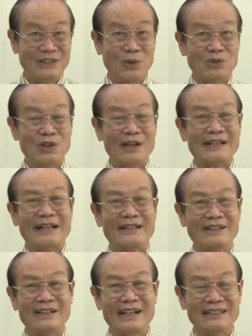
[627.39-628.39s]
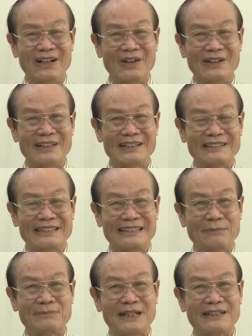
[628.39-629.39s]
Dù do cái cây nó lớn rồi á, thì
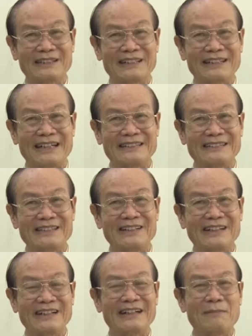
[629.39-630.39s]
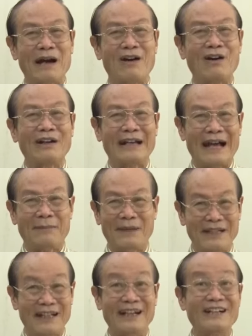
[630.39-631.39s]
chậm tăng trưởng ở đây tức nghĩa là bà con làm
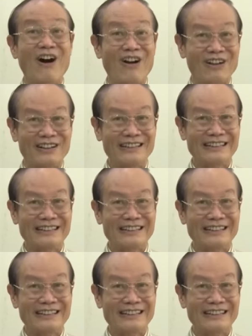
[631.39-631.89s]
cái cơi đọt.